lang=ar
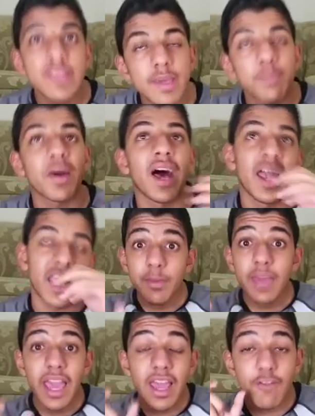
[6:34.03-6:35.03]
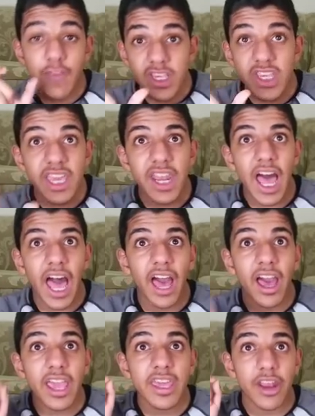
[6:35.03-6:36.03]
ديبالا طيب يا عيال في شيء راح
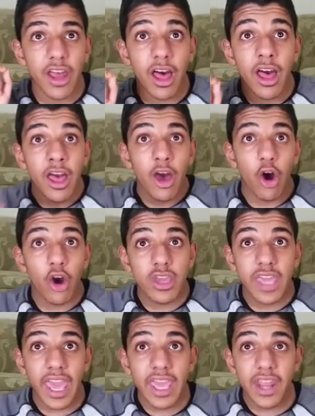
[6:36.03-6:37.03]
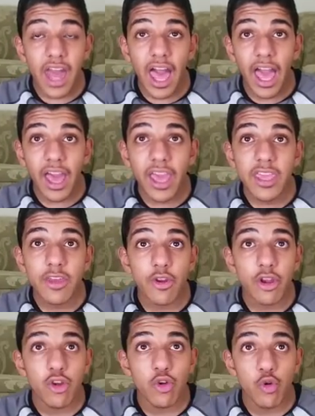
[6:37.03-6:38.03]
أغيره أوكي راح
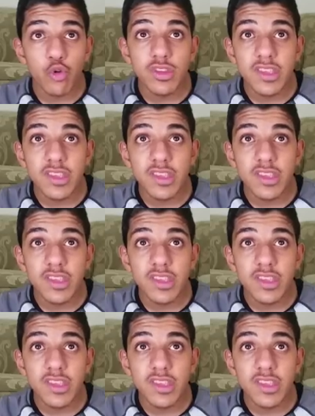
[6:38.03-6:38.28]
أغير اللي هو